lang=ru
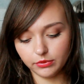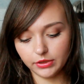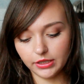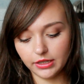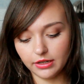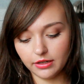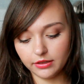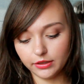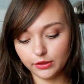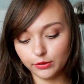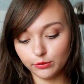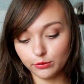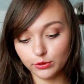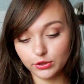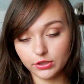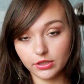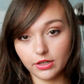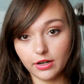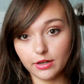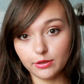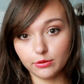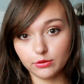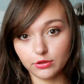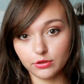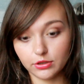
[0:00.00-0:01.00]
Я на него
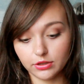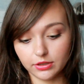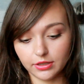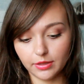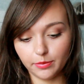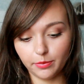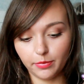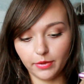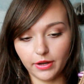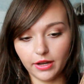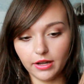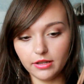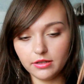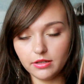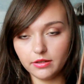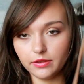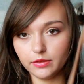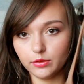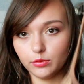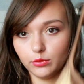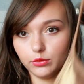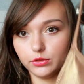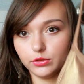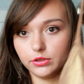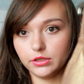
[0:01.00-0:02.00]
сразу же запала.
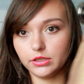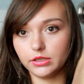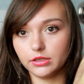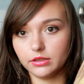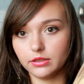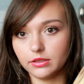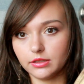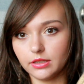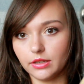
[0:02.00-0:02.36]
Он здесь на